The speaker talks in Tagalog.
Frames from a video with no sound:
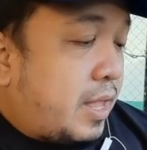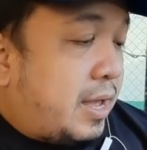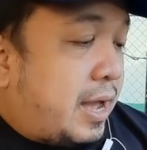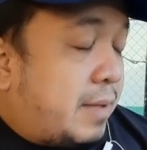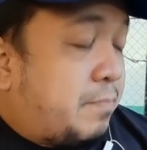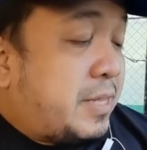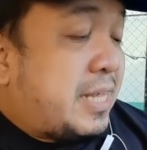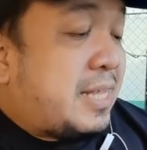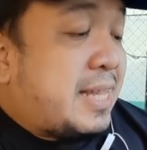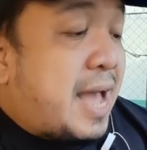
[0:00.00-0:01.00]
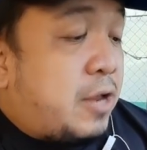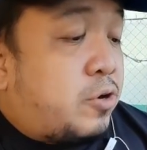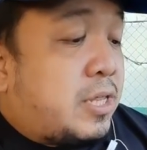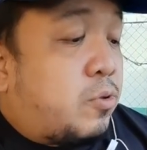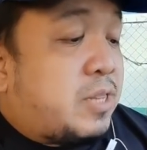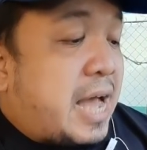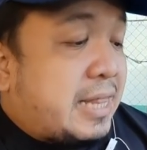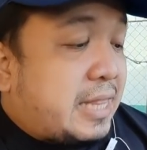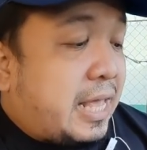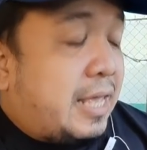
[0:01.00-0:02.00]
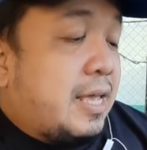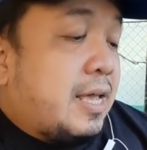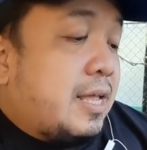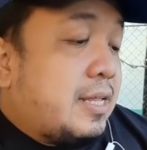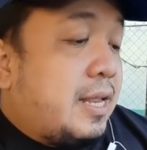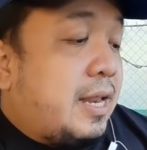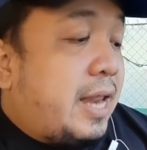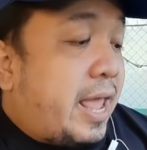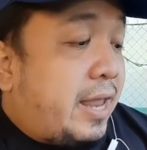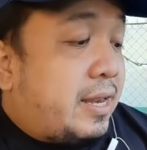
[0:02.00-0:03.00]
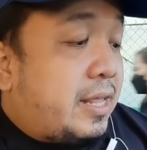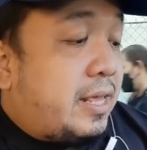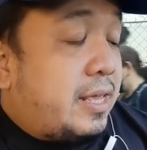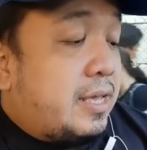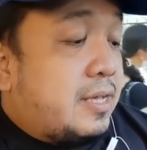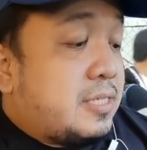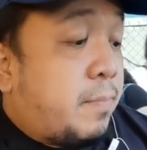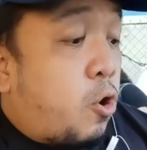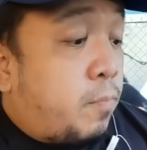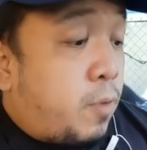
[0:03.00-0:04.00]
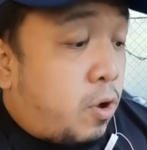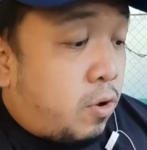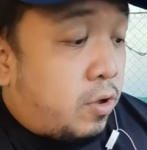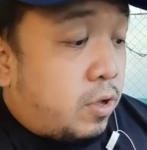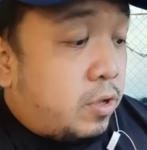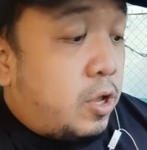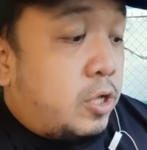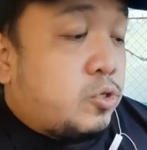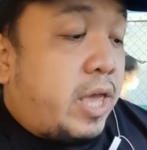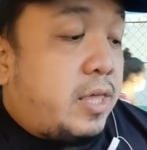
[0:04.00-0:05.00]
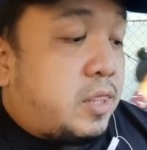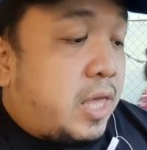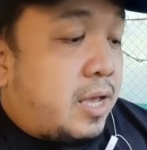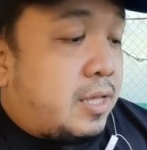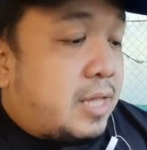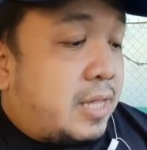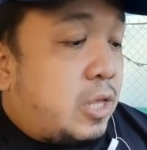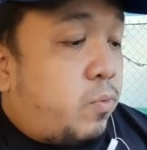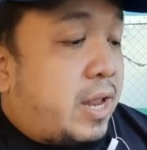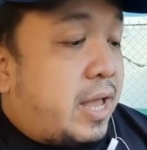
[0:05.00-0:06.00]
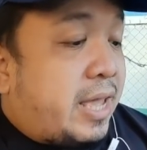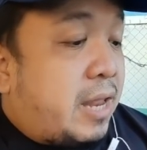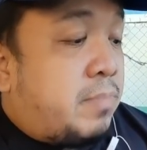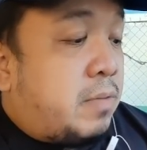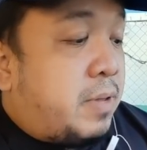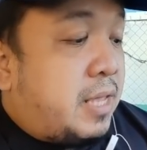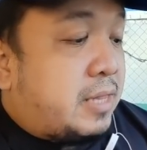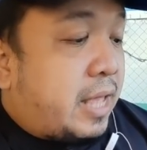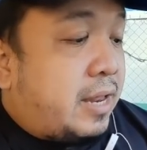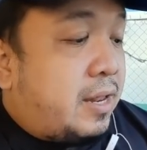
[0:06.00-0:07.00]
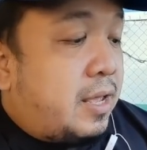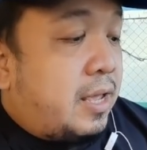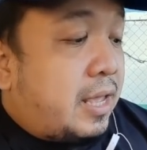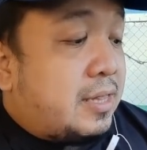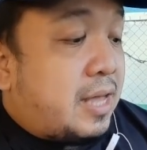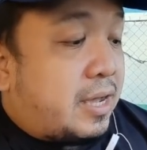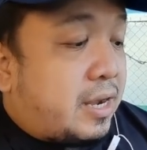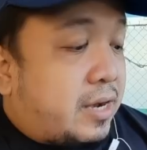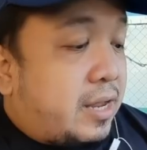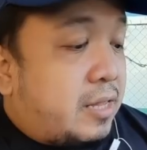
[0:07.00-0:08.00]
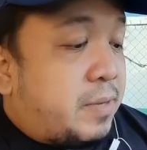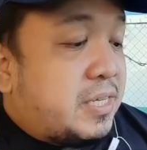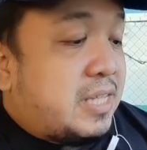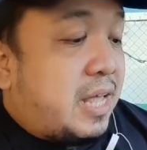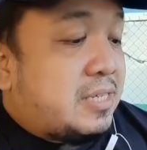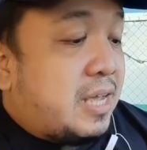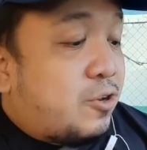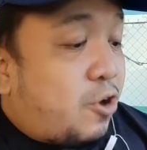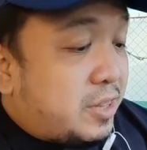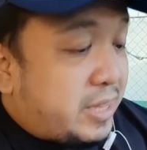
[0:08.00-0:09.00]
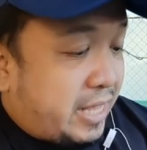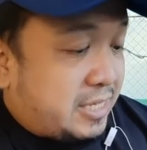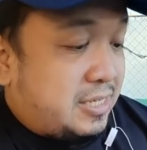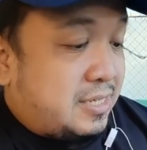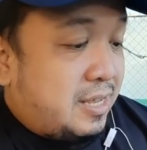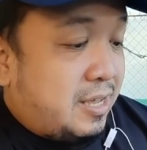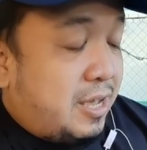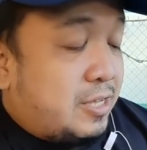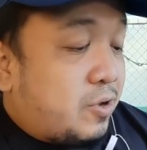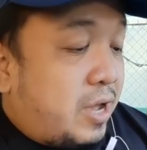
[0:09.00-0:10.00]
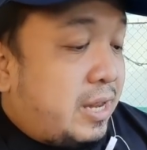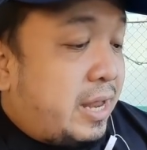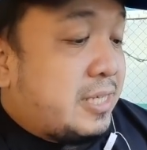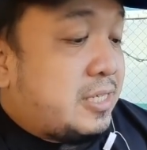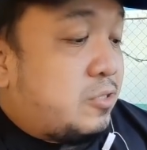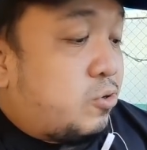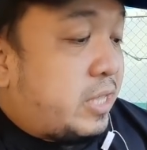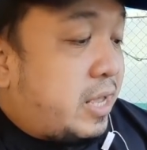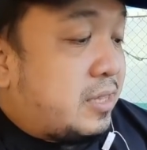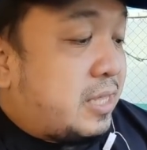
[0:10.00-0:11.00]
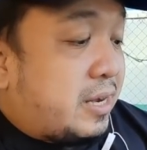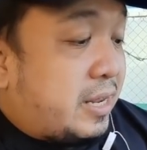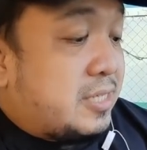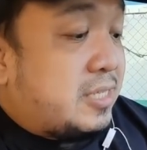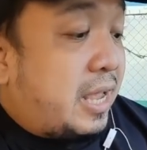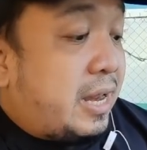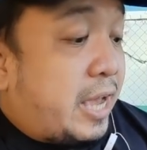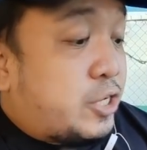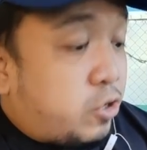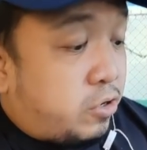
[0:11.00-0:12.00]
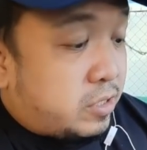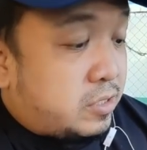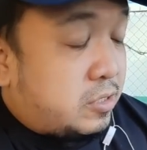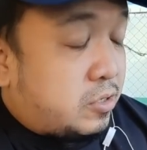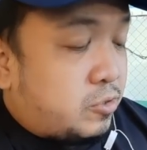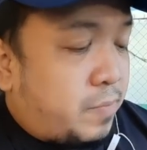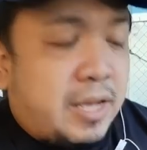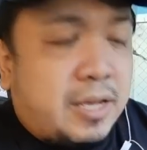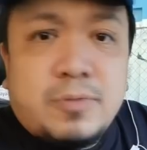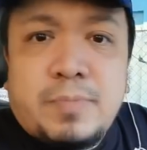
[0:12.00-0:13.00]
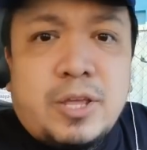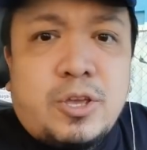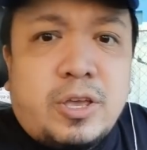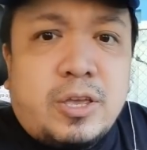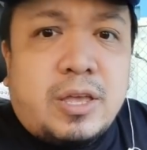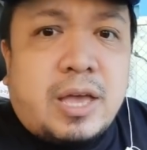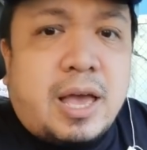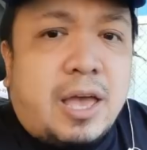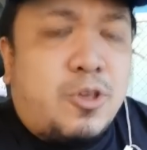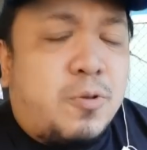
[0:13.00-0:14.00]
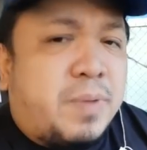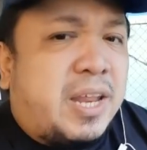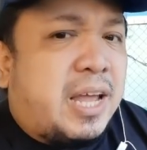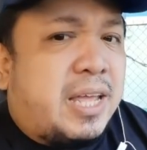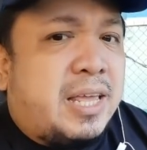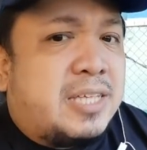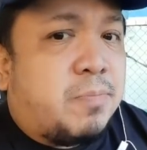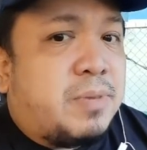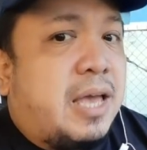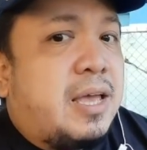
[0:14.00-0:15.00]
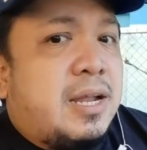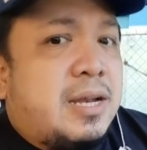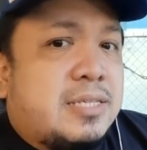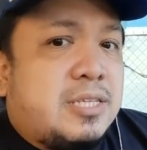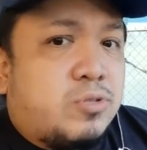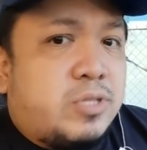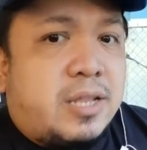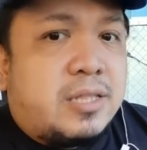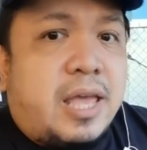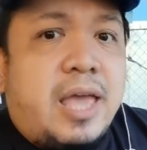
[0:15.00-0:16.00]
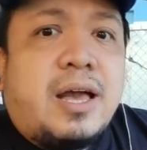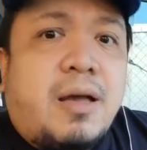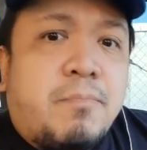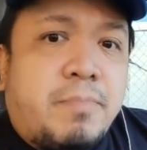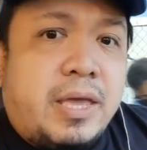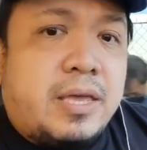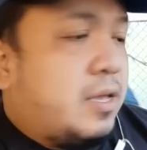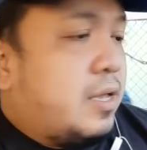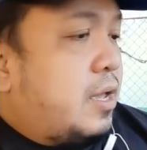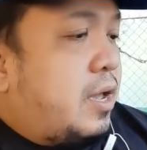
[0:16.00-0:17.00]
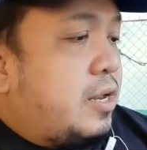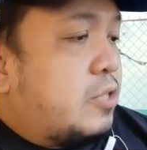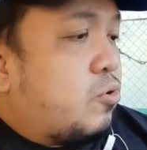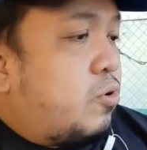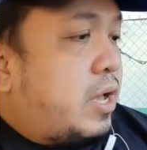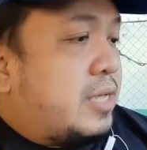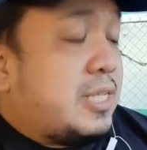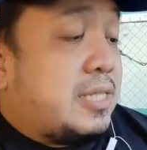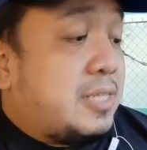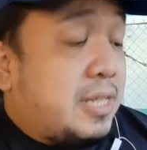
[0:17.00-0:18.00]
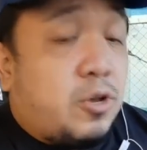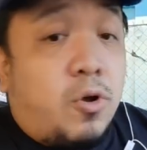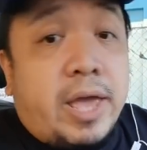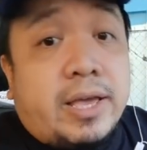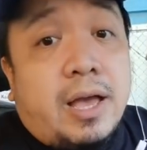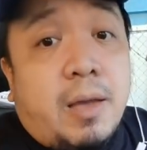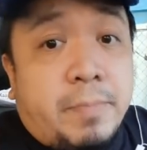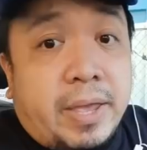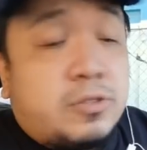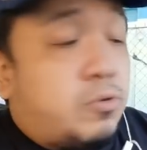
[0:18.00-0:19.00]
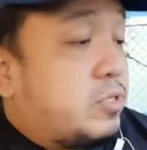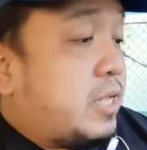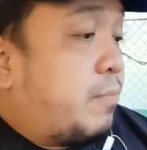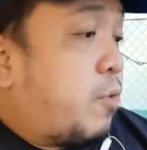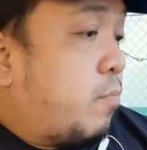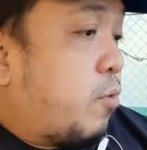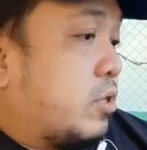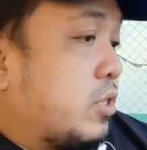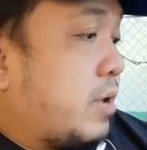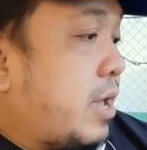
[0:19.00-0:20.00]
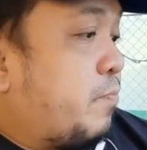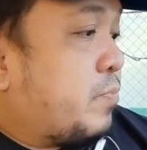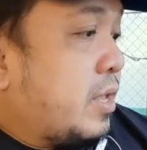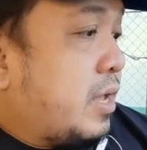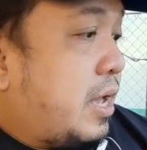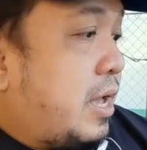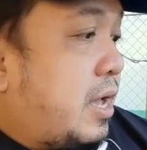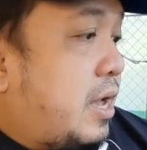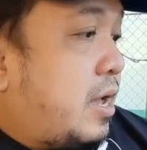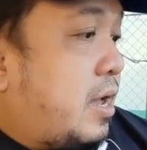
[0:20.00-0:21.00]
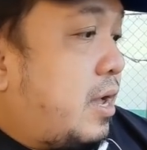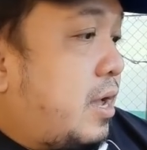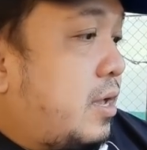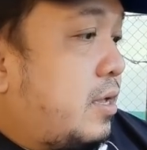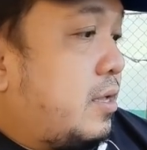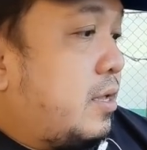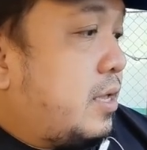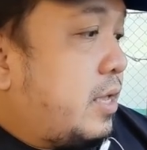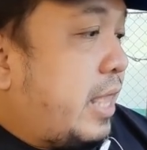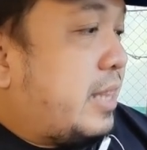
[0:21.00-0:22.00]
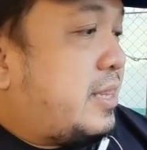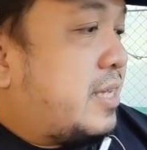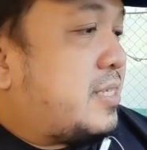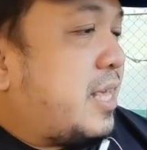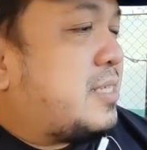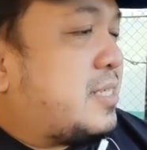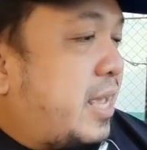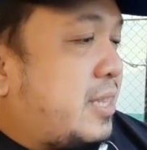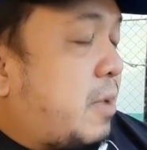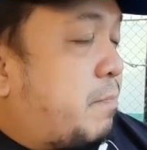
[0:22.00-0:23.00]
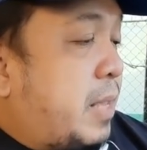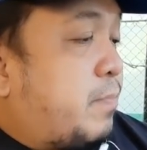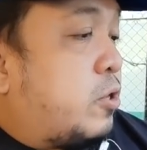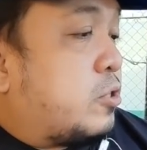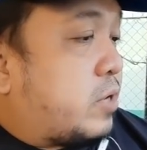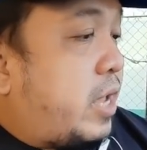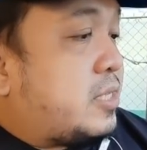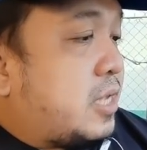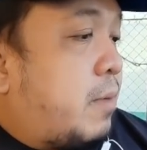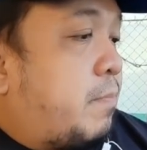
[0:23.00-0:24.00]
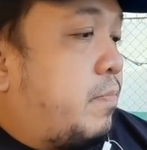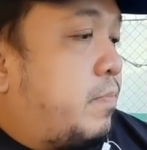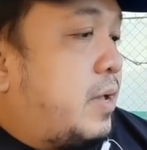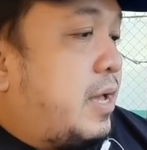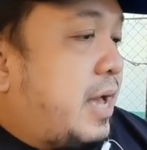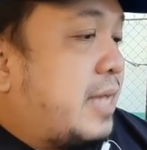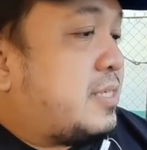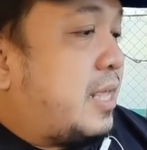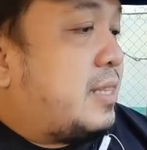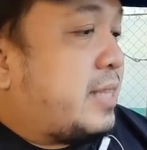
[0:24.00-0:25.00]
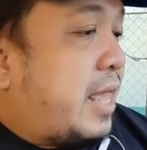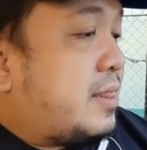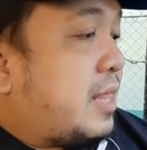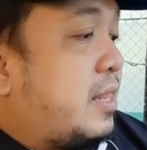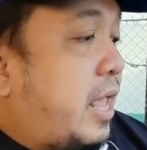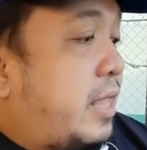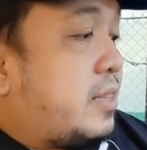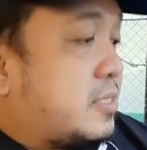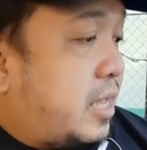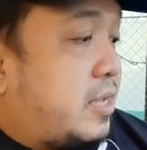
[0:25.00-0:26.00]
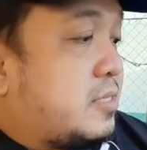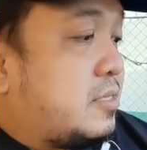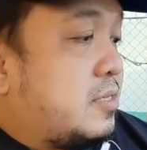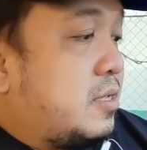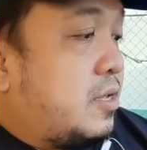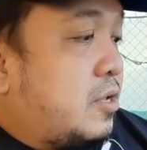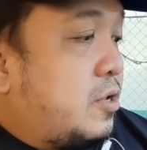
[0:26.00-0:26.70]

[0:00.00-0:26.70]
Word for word: uh, tinalo na daw dati ni Lenny si Bongbong So I think that he will again be beaten in the current presidential contest. So unless Duterte rigs the elections. So, parang parang uh, 'yun pa rin ang iniisip niya na si Duterte ay kakampi nitong uh, si, si Digong ay kakampi nitong sila Bongbong, di ba? Uh, and thus incite the people to rise up as in 1986.